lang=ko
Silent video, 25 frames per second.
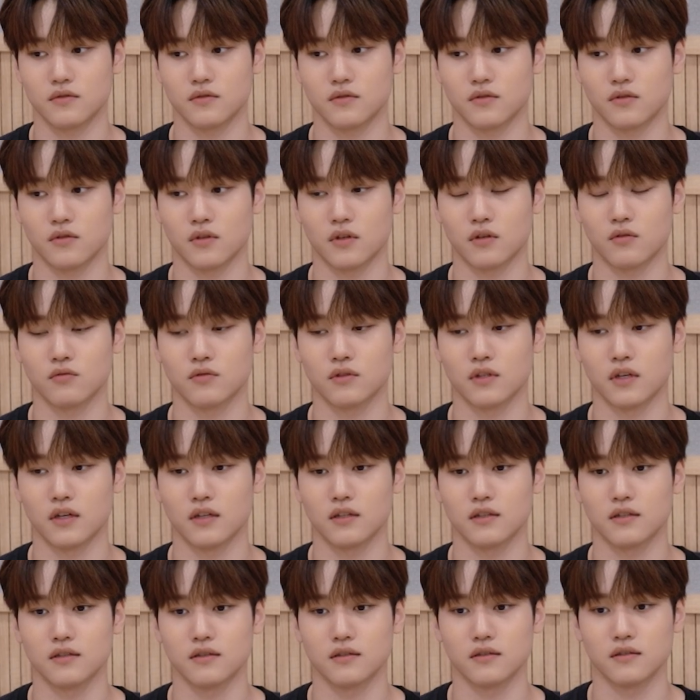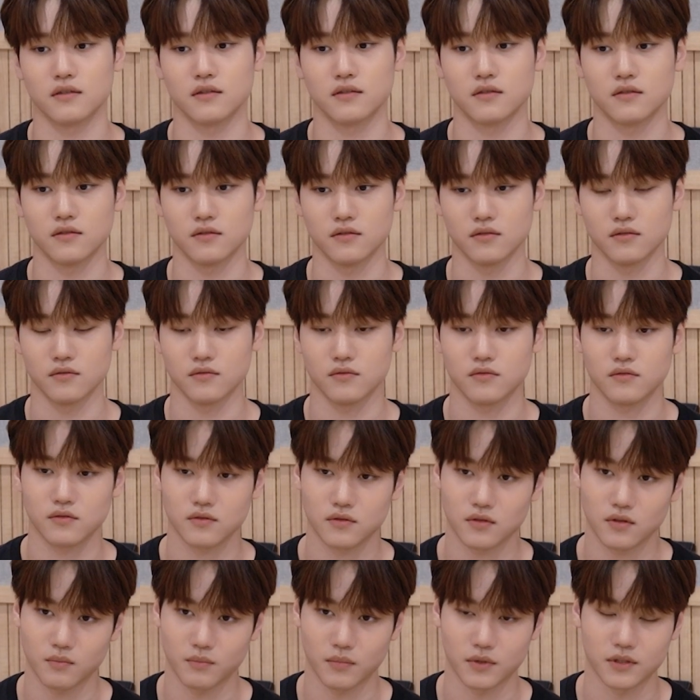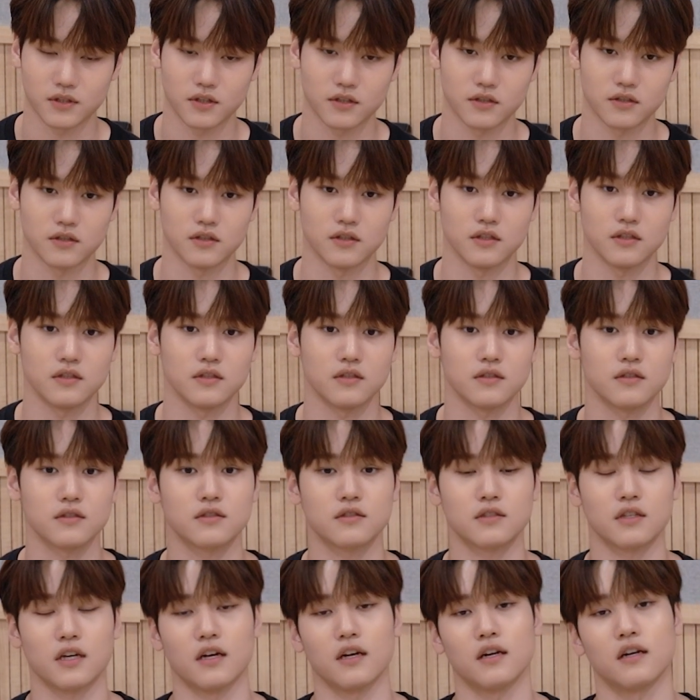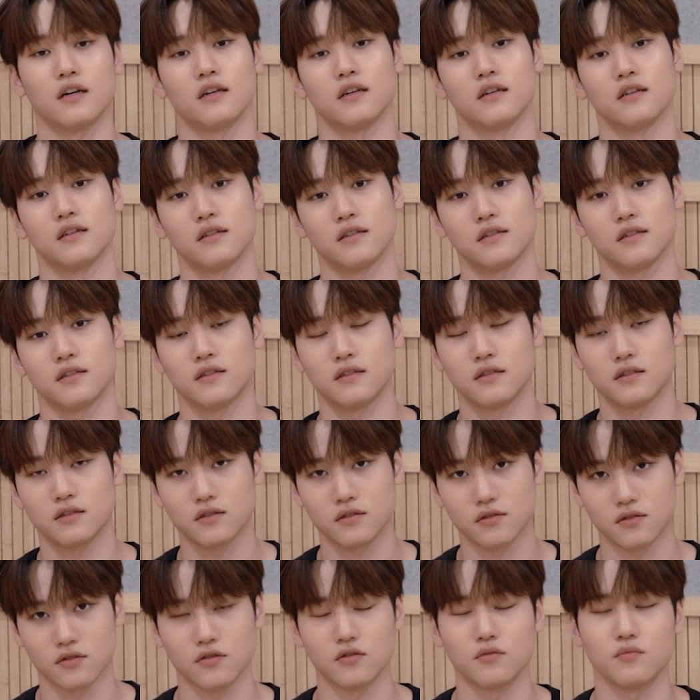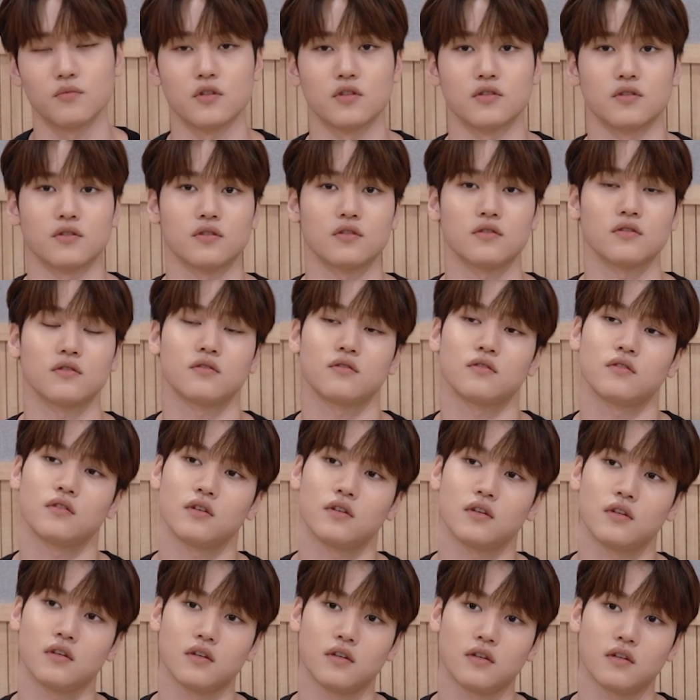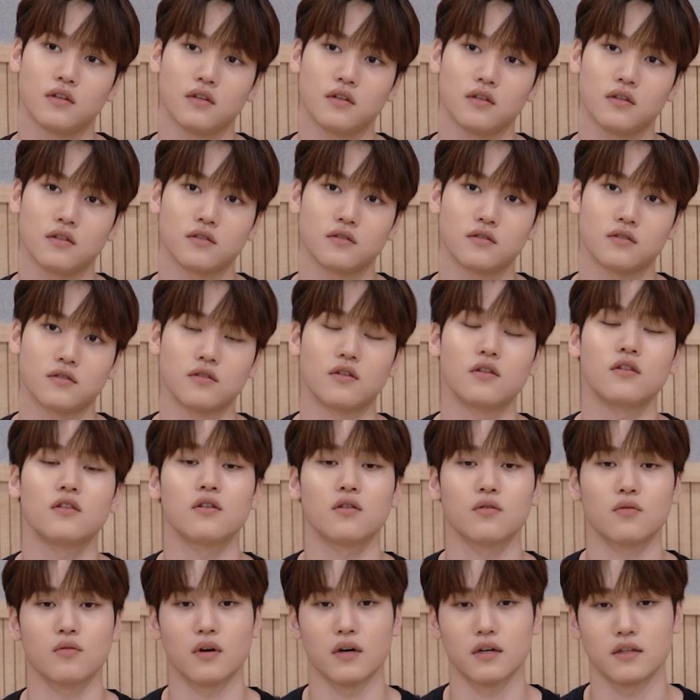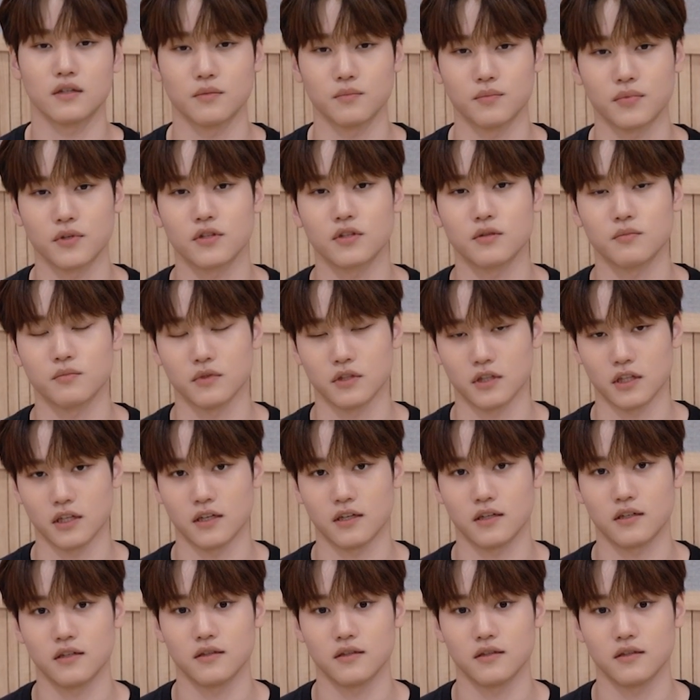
전하고자 하는 그 메시지를 잘 들으면서 들으려고 하는 편입니다.